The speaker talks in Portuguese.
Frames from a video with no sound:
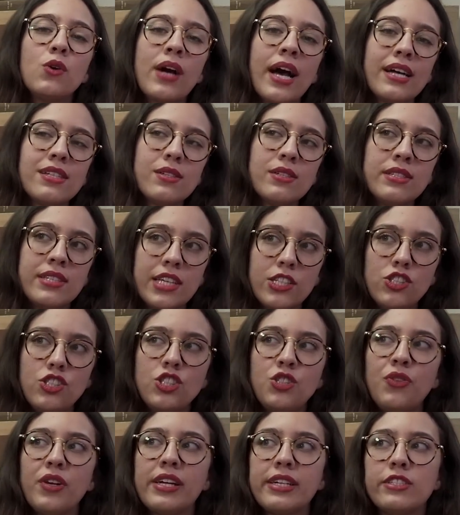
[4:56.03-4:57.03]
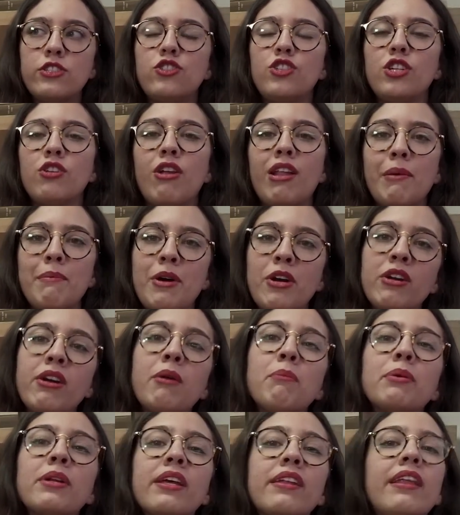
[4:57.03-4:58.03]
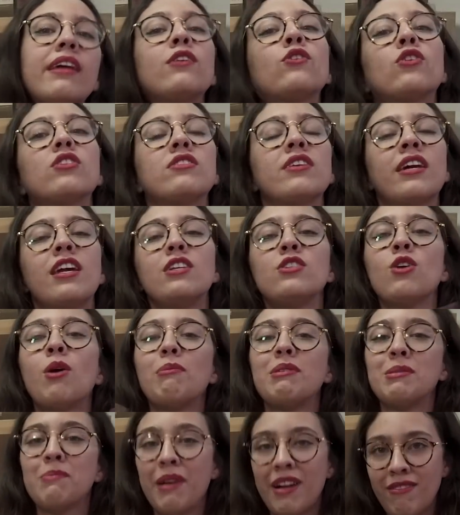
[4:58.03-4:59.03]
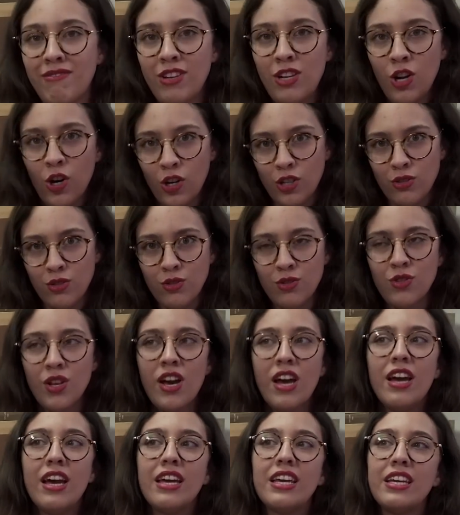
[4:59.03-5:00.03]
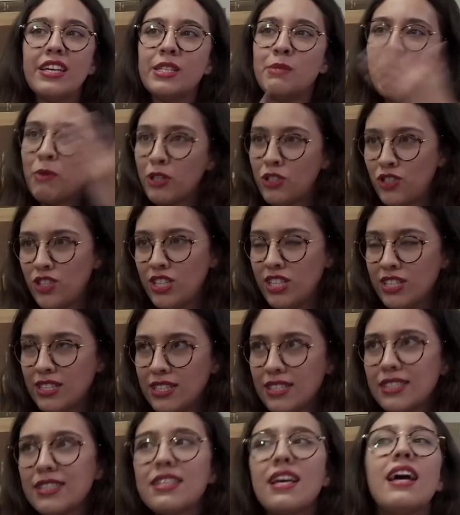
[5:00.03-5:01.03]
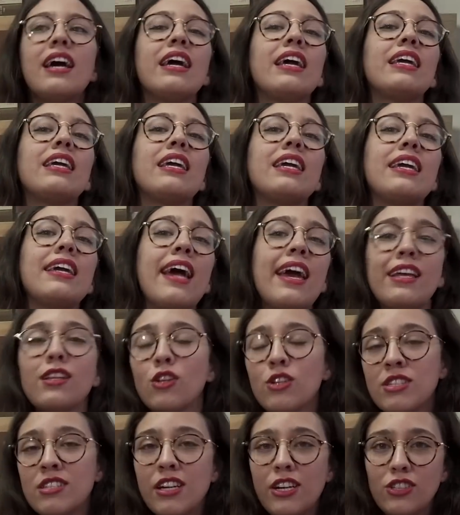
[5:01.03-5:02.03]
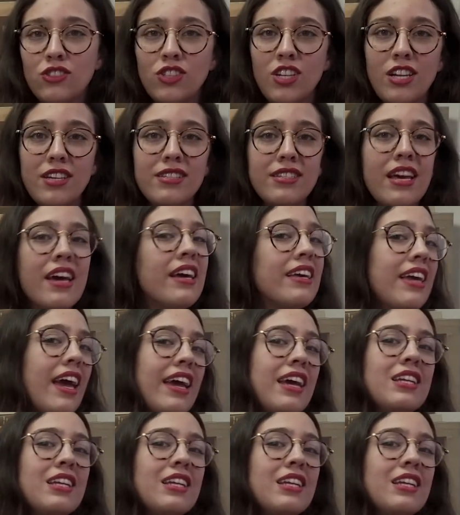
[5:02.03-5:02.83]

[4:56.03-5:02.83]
No caso, assim, a gente fica assistindo All American porque tem todos aqueles homens maravilhosos e esportistas e é em Los Angeles. E